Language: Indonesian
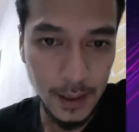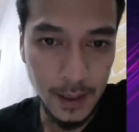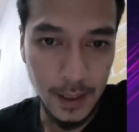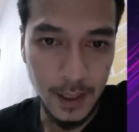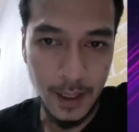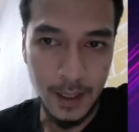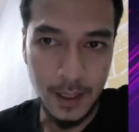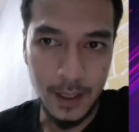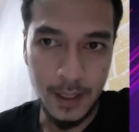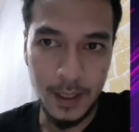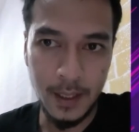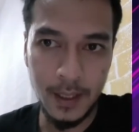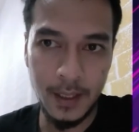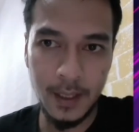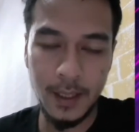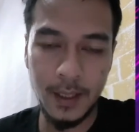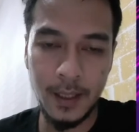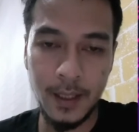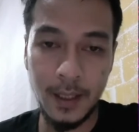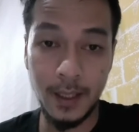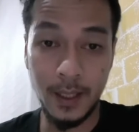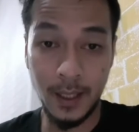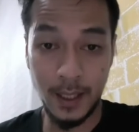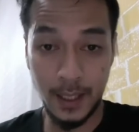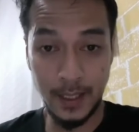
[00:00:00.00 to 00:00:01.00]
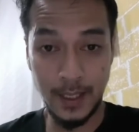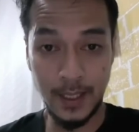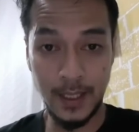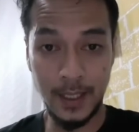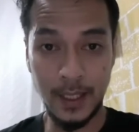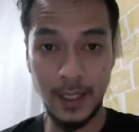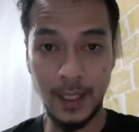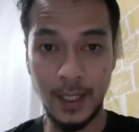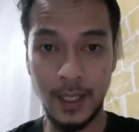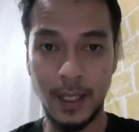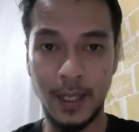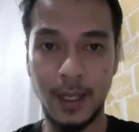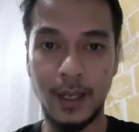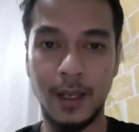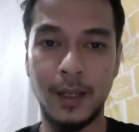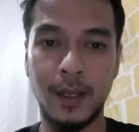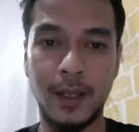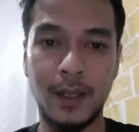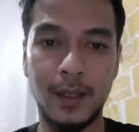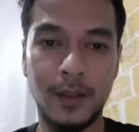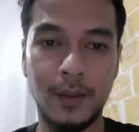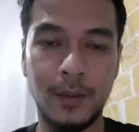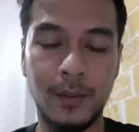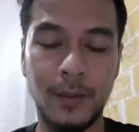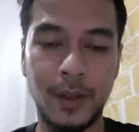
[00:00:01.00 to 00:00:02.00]
jadi kecil
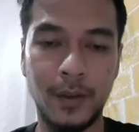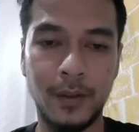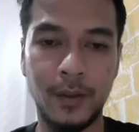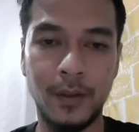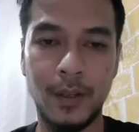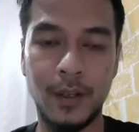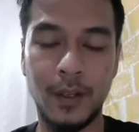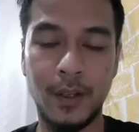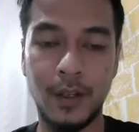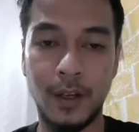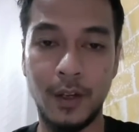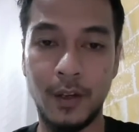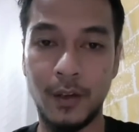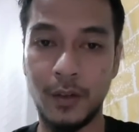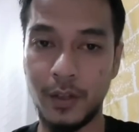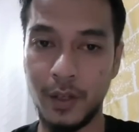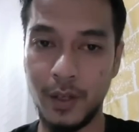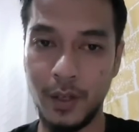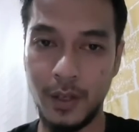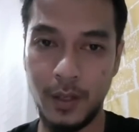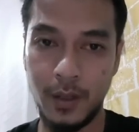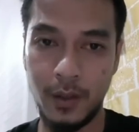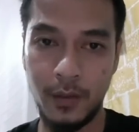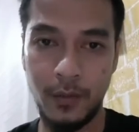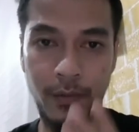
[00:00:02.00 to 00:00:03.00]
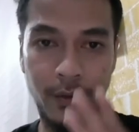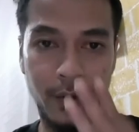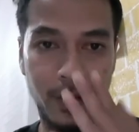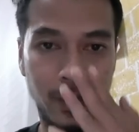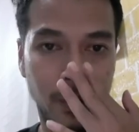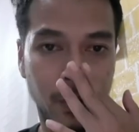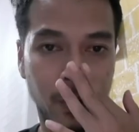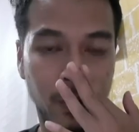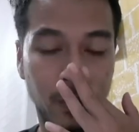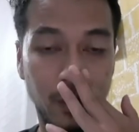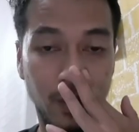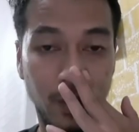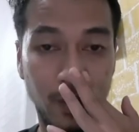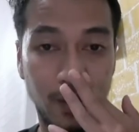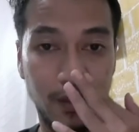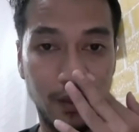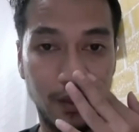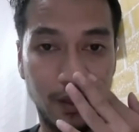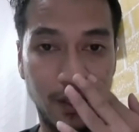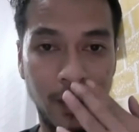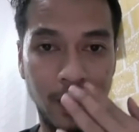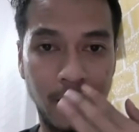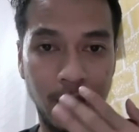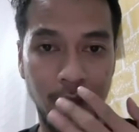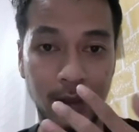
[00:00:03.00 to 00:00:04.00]
gitu maksudnya kalau di video itu kan
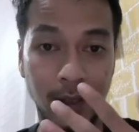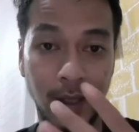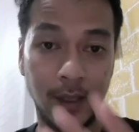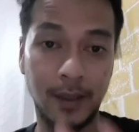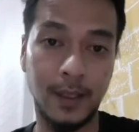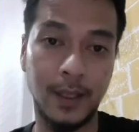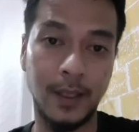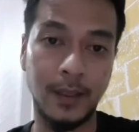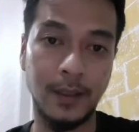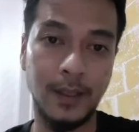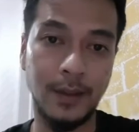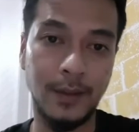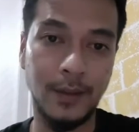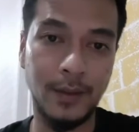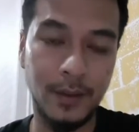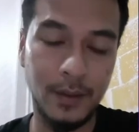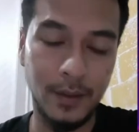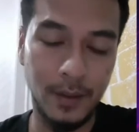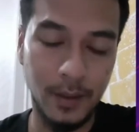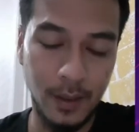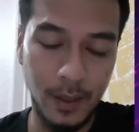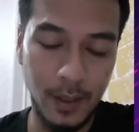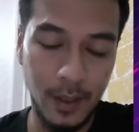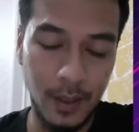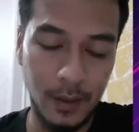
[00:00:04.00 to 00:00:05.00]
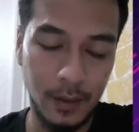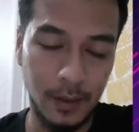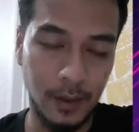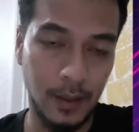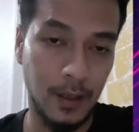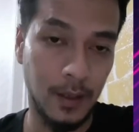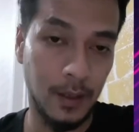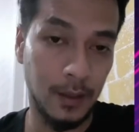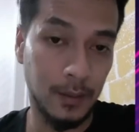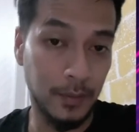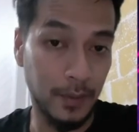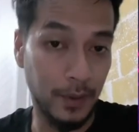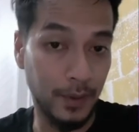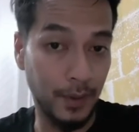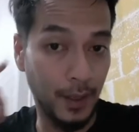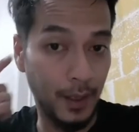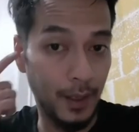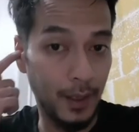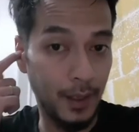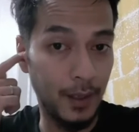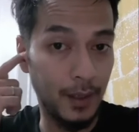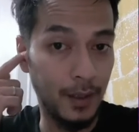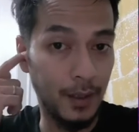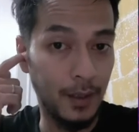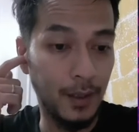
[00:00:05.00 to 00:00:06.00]
terlihat atletis terlihat
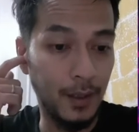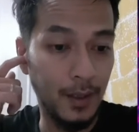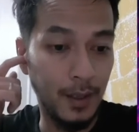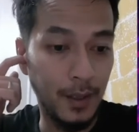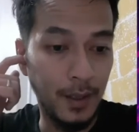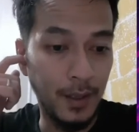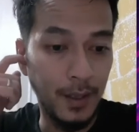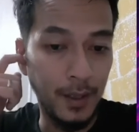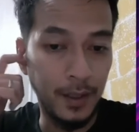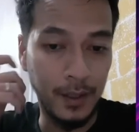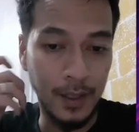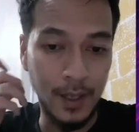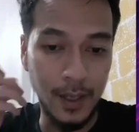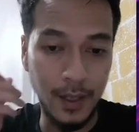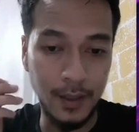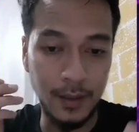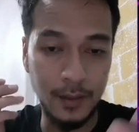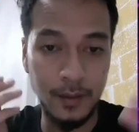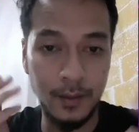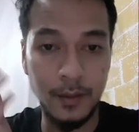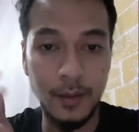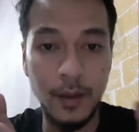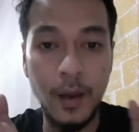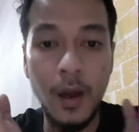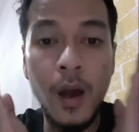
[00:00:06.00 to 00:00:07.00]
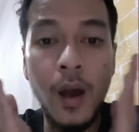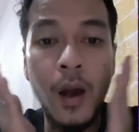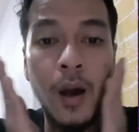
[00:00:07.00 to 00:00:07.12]
besar dan